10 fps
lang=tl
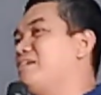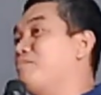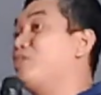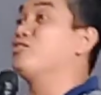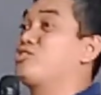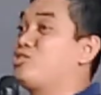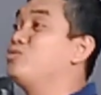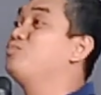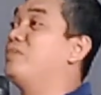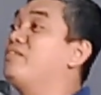because
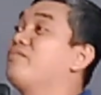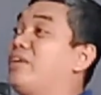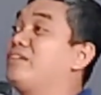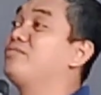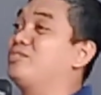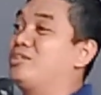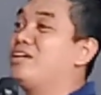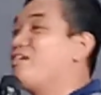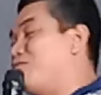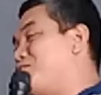you've been faithful.
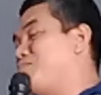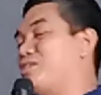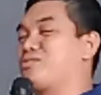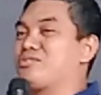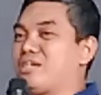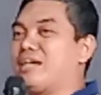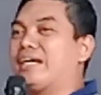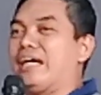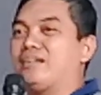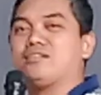Kung si Pastor
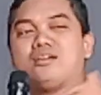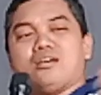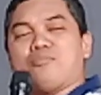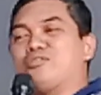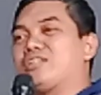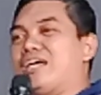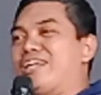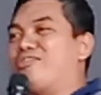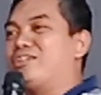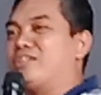Chagan, pumunta
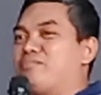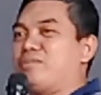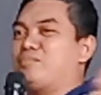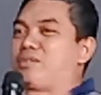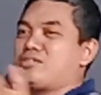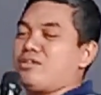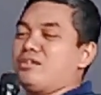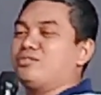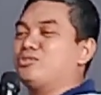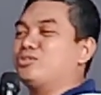na ako itang beat. Pastor,
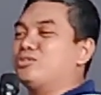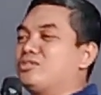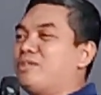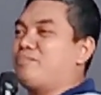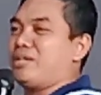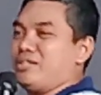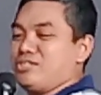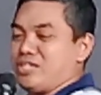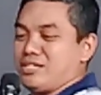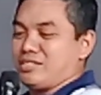ano do
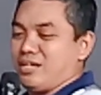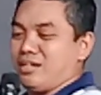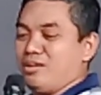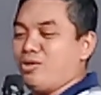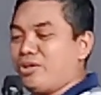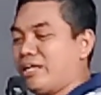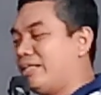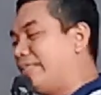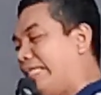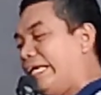diferensya sa
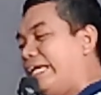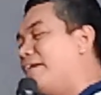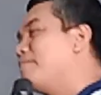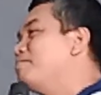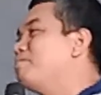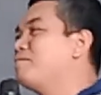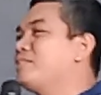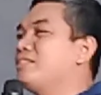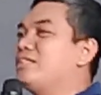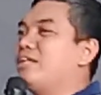loyalty
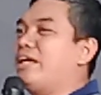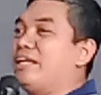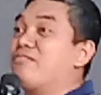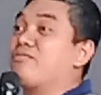and